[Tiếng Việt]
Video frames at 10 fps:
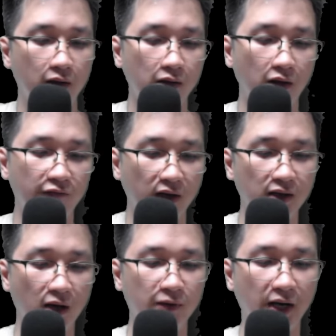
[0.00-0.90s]
Hướng Vãn
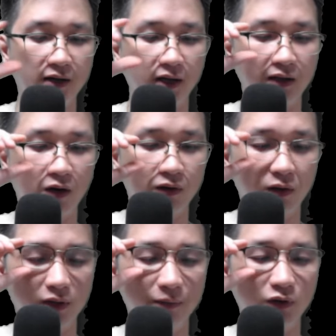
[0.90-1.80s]
Đồng khẽ gật đầu,
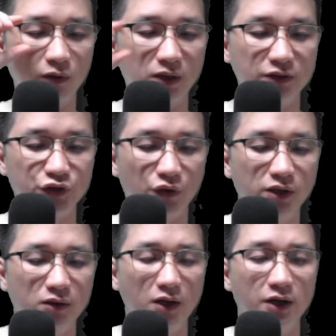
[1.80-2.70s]
không tiếp tục từ
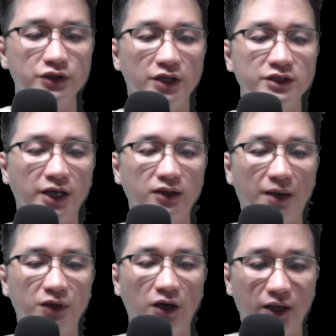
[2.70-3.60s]
chối. Chiến tranh
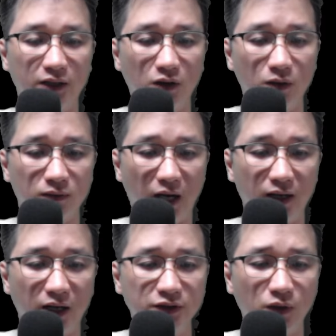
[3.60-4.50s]
tạm thời kết thúc, lại
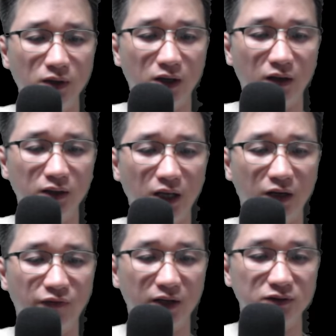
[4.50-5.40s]
lấy số lượng lớn
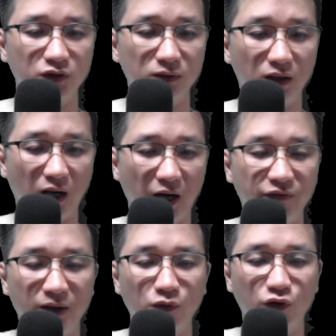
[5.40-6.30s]
thần vật, dùng thử 2
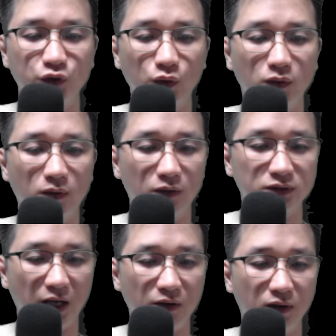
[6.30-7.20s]
viên một chút cũng không
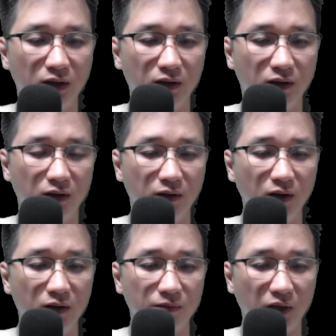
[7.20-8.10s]
sao.
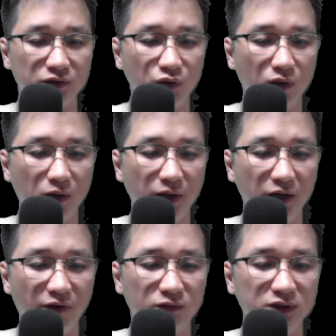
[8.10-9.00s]
Mặc dù không
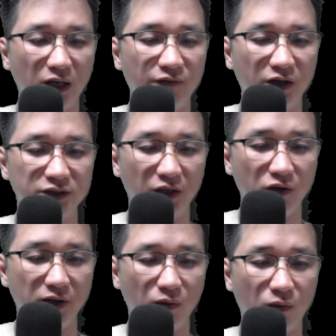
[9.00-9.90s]
hy vọng xa vời sẽ có
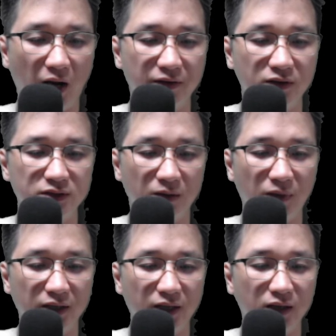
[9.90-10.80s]
hiệu quả, nhưng chẳng
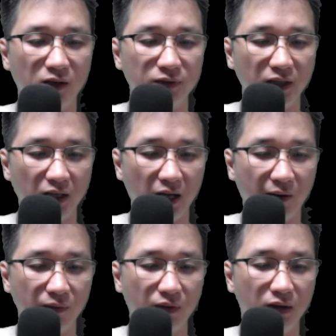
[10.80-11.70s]
may thành công thì thế nào?